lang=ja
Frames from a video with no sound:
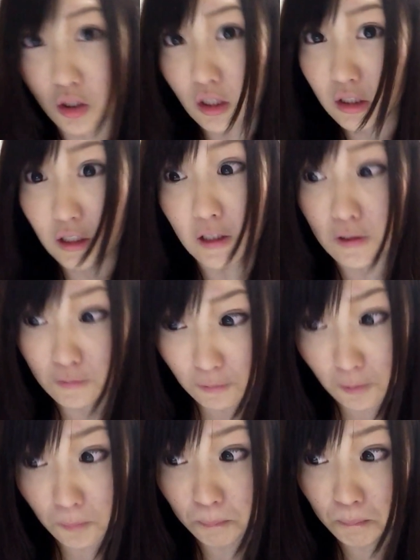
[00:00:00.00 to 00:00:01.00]
ていただい
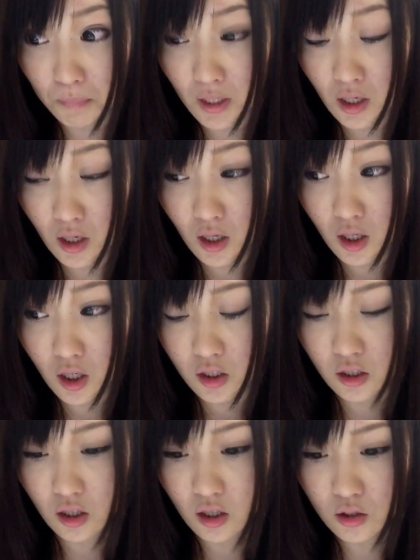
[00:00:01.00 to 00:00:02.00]
て、
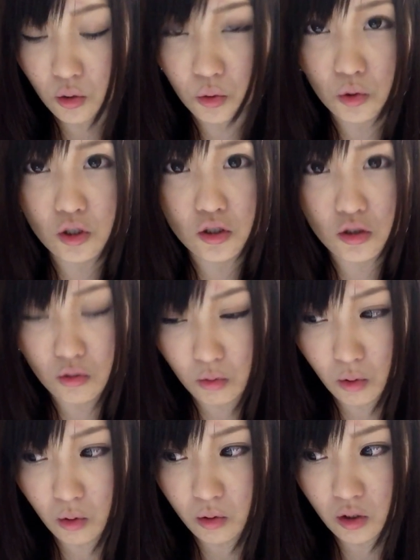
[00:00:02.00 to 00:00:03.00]
でその記事
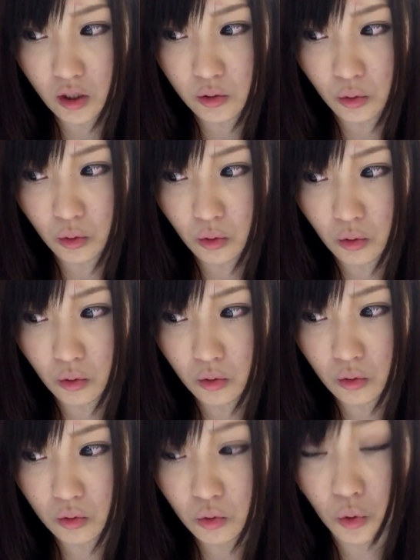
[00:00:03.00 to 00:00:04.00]
を
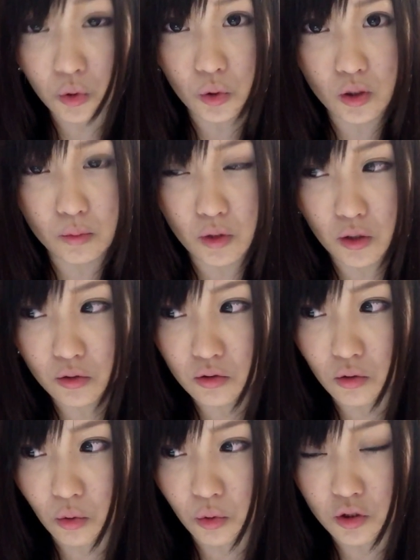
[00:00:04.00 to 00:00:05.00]
東京 MX
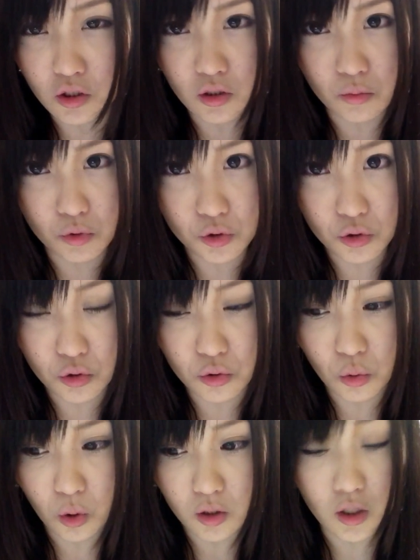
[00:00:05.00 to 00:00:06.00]
の5時に夢中
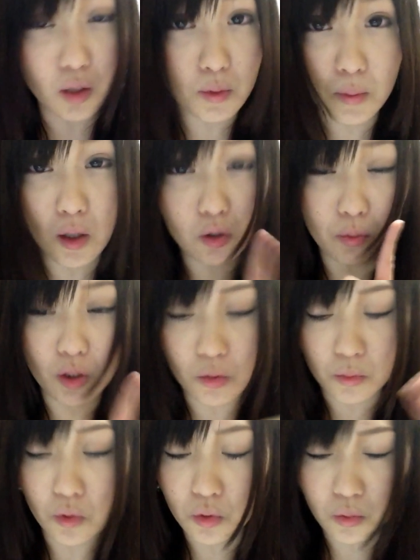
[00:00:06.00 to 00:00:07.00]
とかテレビ番組で
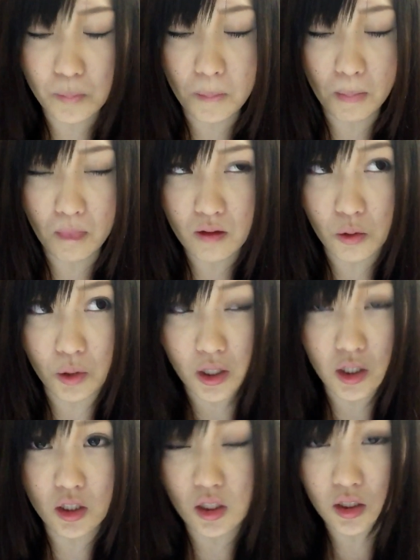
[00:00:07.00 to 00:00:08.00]
も取り上
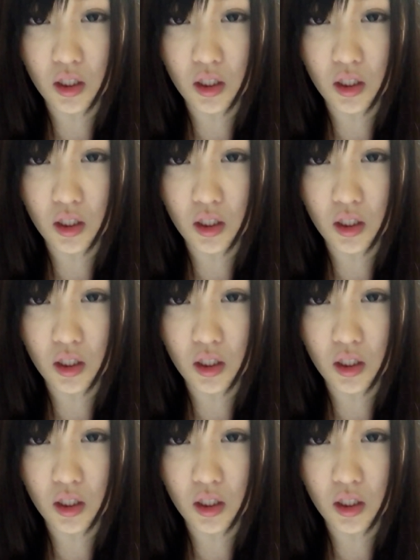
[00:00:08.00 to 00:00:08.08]
げてい